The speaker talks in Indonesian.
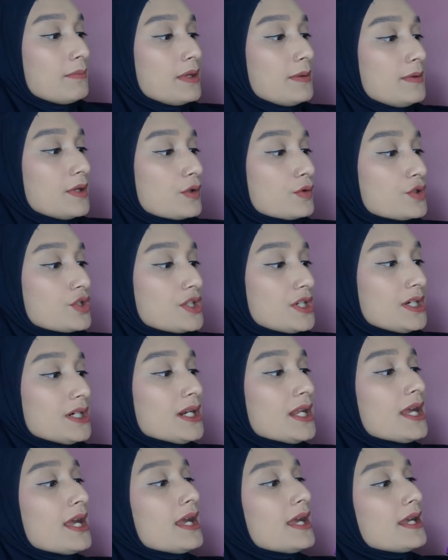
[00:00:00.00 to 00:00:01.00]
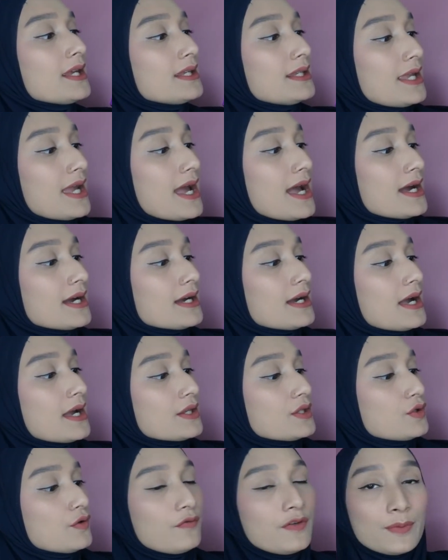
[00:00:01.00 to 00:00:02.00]
BB Cushion Yang
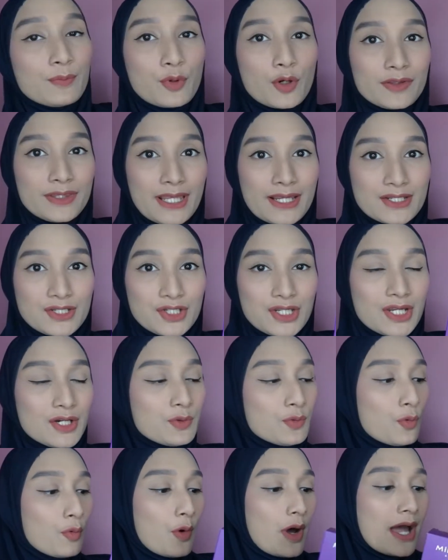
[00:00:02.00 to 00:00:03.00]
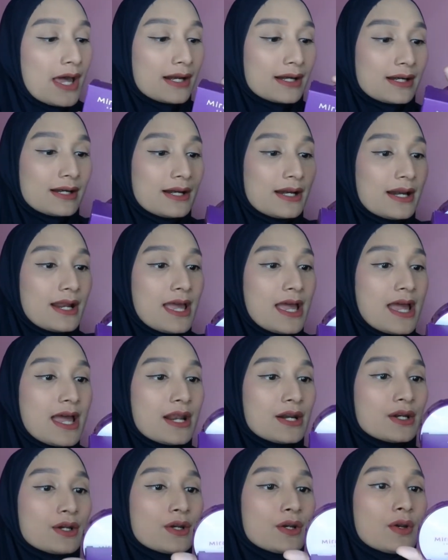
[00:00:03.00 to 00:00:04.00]
UV Protection
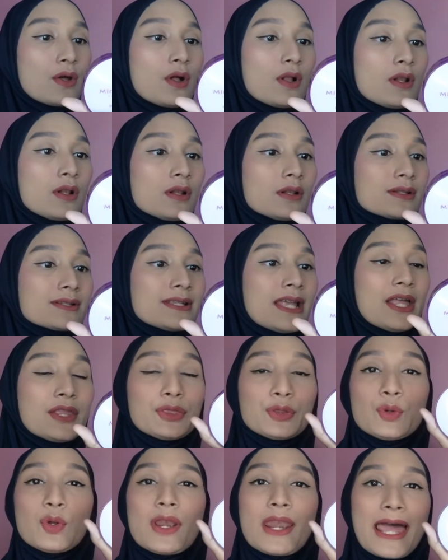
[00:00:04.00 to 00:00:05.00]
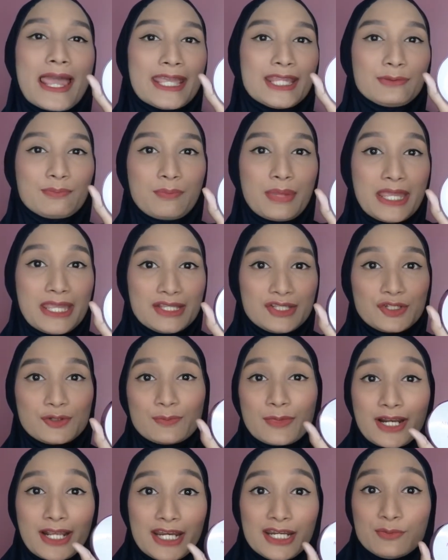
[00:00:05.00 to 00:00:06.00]
warna 01 Light Beige
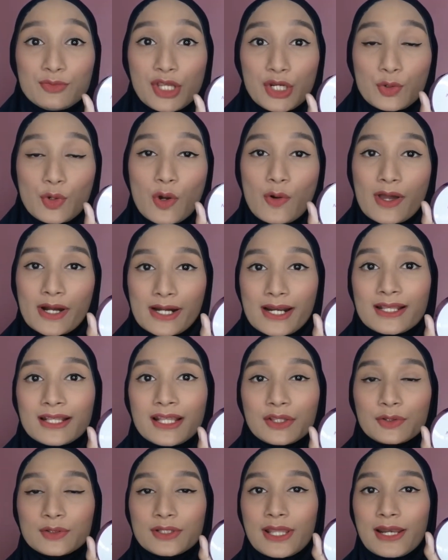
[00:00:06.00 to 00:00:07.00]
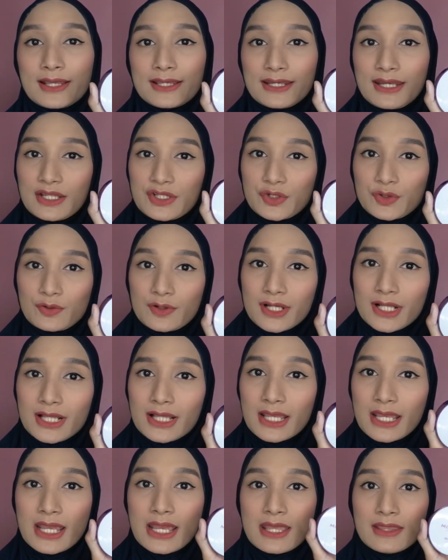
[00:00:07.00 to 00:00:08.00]
Mereka ini punya dua warna, satunya lagi natural
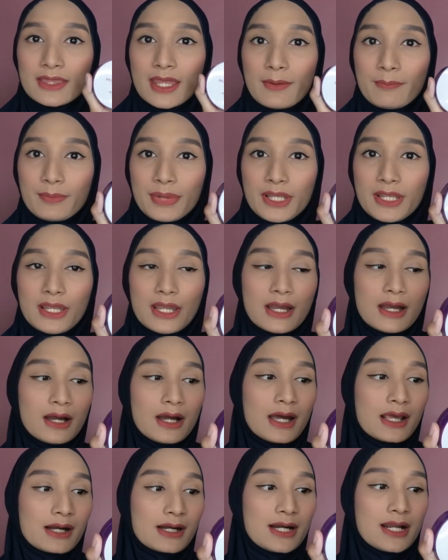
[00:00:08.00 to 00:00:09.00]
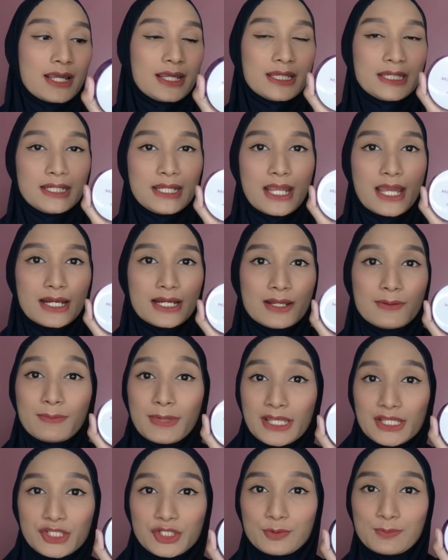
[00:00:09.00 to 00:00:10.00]
Tapi uh, karena ini ada
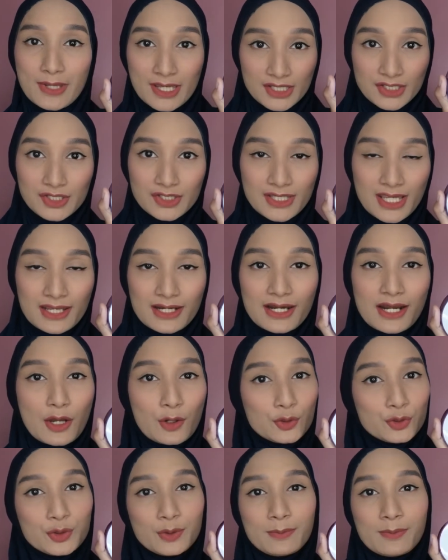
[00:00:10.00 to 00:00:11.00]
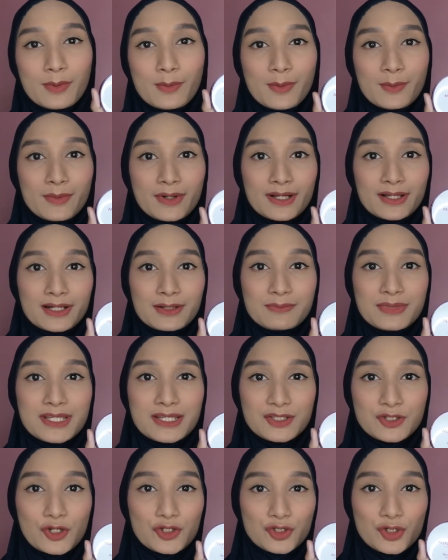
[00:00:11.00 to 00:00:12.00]
beige-beige-nya Dan aku tuh memang
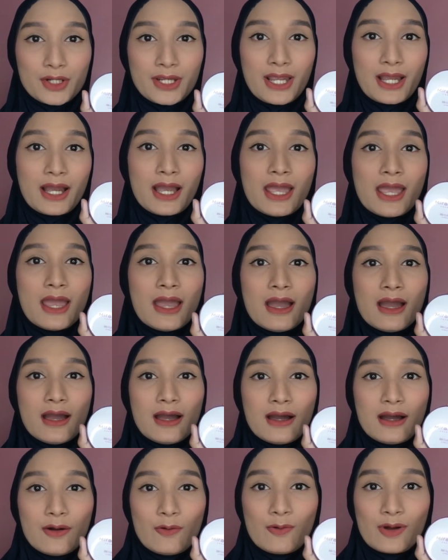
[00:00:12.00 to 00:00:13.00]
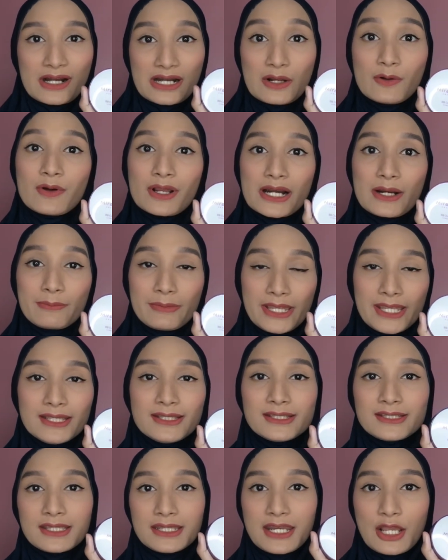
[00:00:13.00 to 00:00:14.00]
lebih cocok yang eh, warna-warna uh,
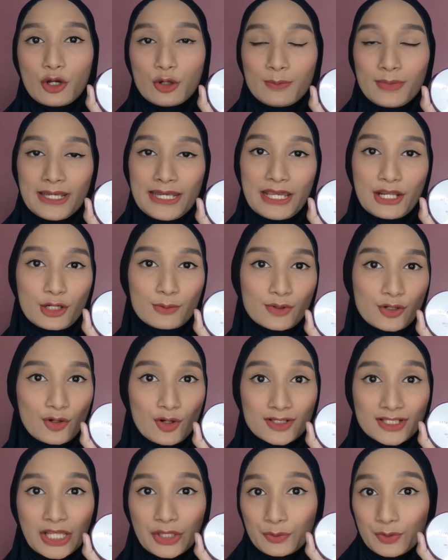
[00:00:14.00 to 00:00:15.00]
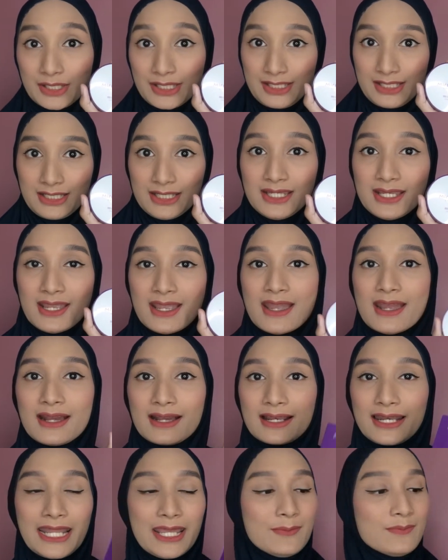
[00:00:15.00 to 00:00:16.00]
beige Jadi aku pilih yang nomor 01 ini
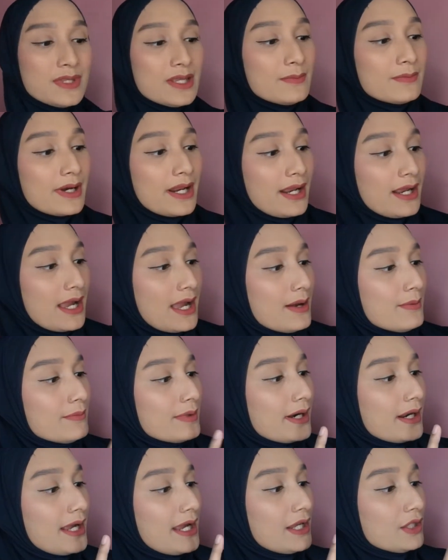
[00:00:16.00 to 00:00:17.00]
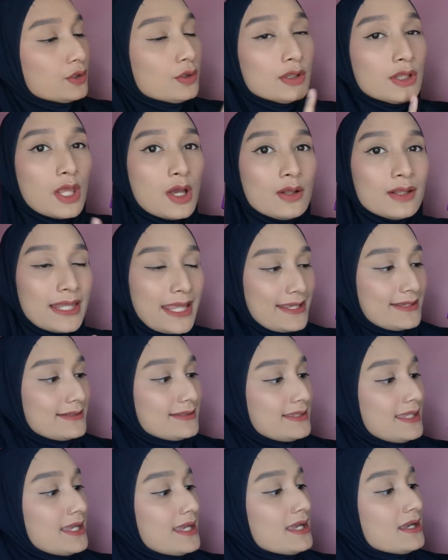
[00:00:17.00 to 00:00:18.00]
Klaimnya mereka, mereka itu long
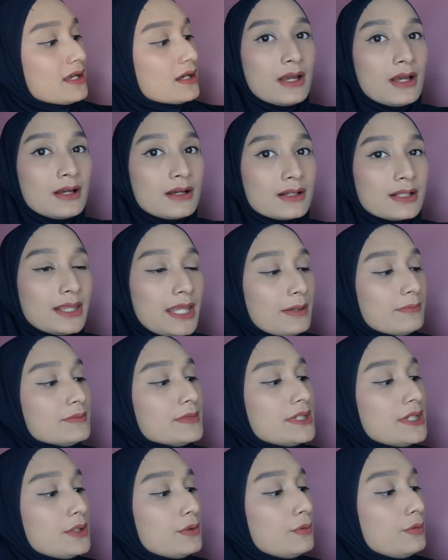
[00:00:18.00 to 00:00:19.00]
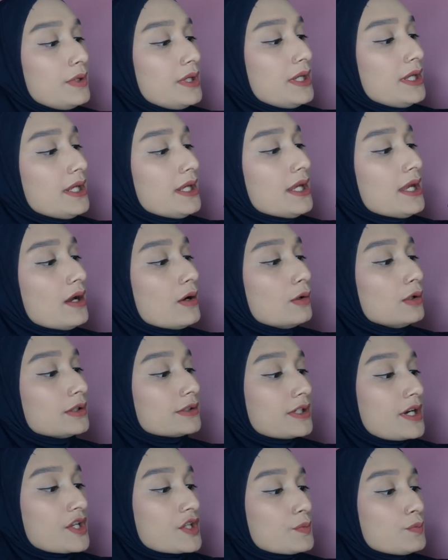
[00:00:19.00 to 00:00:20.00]
lasting Glam Dewi,
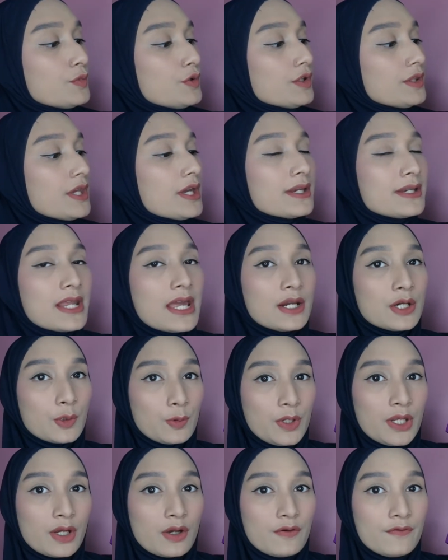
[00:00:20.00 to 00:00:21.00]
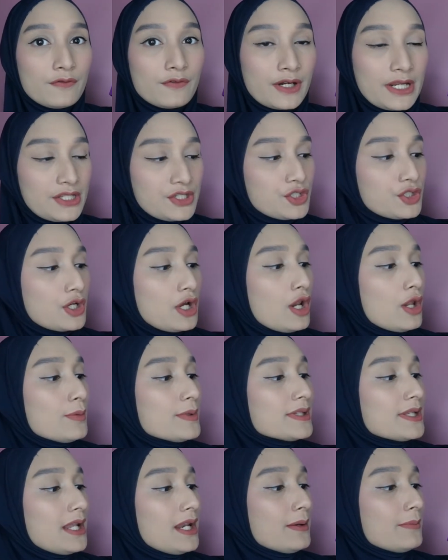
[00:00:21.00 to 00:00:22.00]
Ultra Smooth, dan Quick Coverage. Kalau
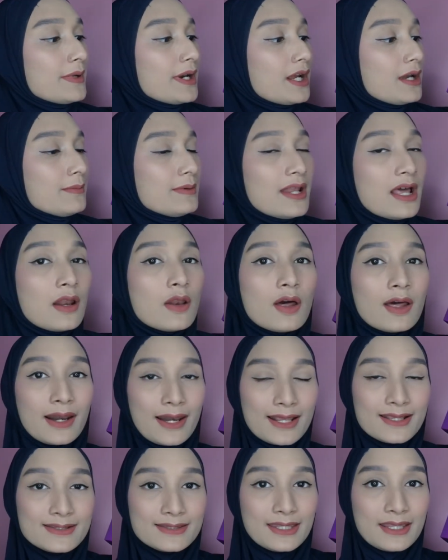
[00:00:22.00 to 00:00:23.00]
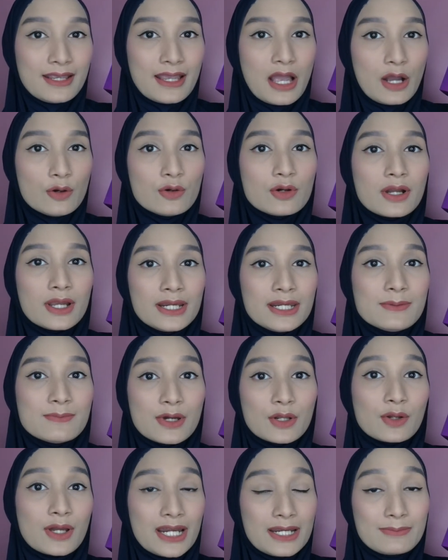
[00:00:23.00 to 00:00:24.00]
misalnya mereka bilang long lasting, aku ini
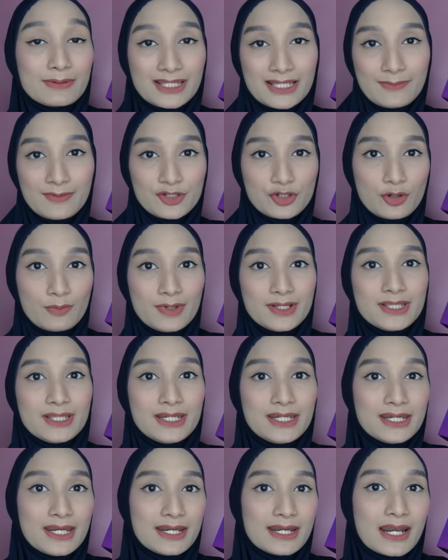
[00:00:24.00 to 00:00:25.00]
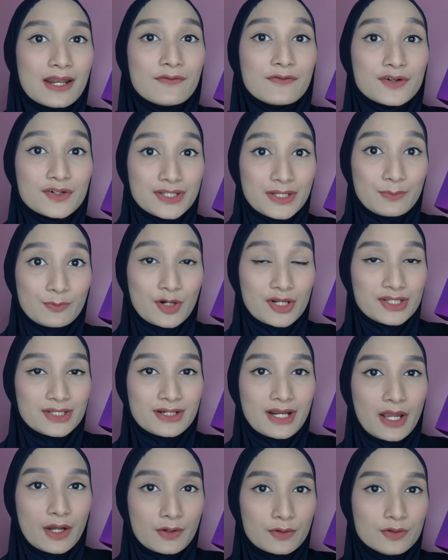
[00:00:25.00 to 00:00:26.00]
baru kali pertama coba, jadi ini adalah first
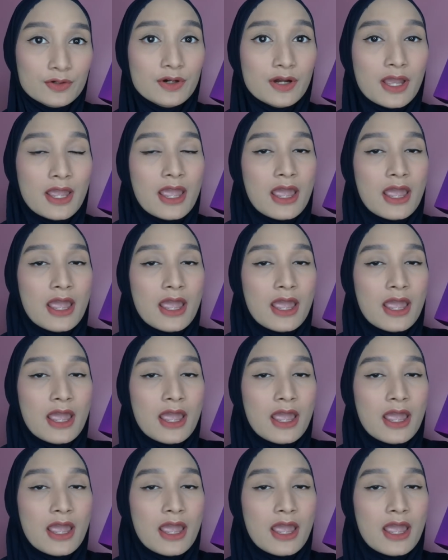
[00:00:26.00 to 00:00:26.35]
impression aku.